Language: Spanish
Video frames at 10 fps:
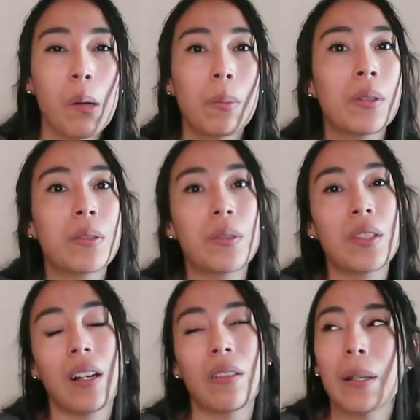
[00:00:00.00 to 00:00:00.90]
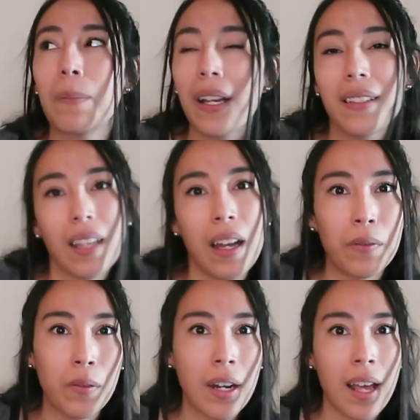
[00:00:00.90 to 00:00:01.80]
Puedo escuchar lo que pasa
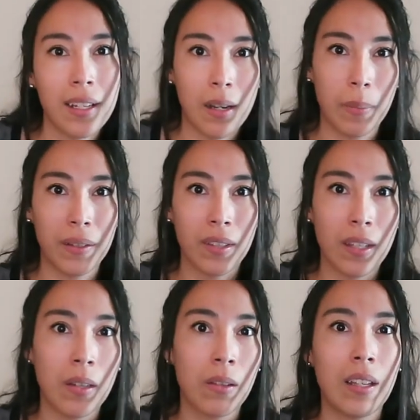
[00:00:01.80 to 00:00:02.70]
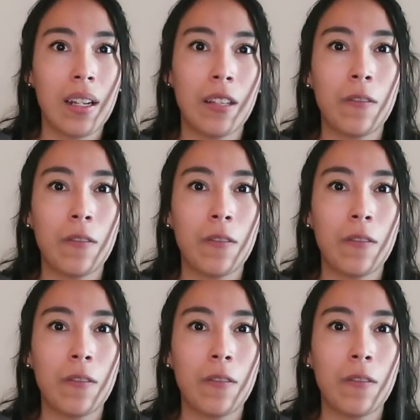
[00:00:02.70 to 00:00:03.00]
afuera en el pasillo del